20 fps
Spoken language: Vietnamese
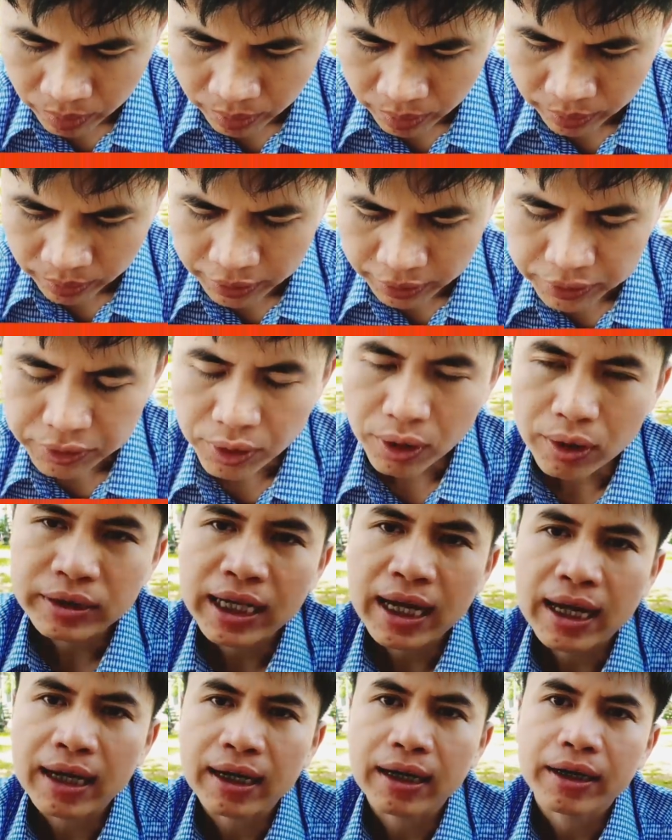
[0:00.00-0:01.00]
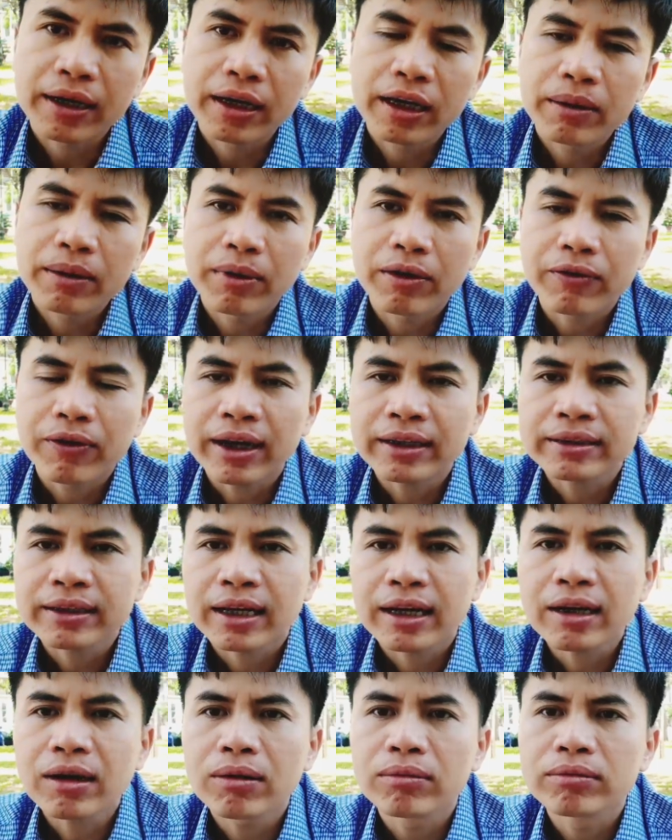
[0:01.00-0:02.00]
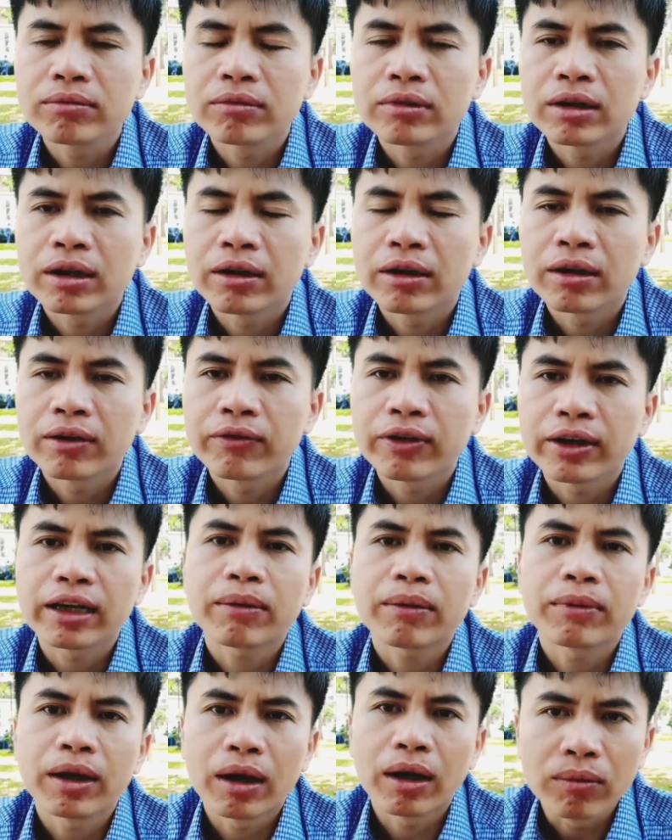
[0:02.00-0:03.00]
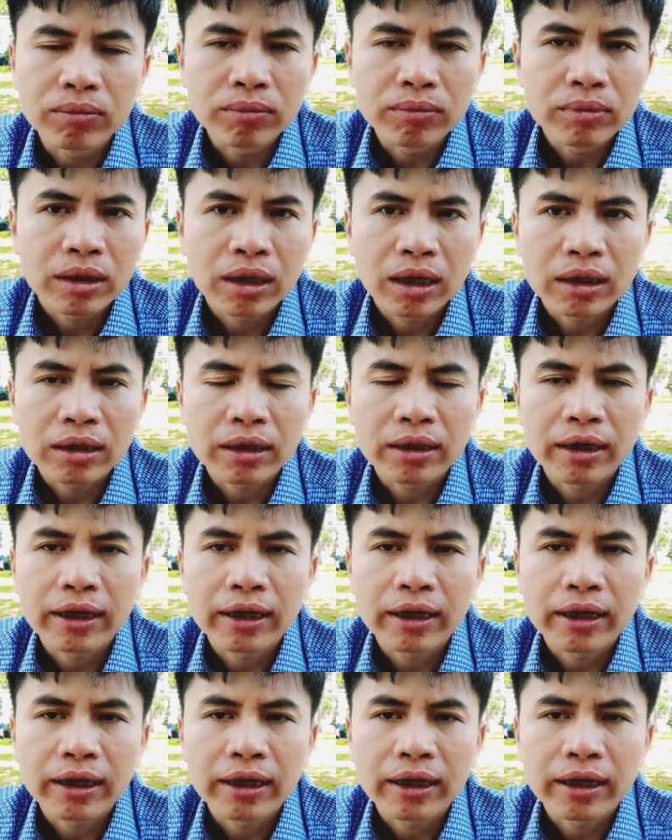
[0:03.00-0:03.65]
Thì rõ ràng là khi mà phá giá đồng ờ, Việt Nam đồng ờ,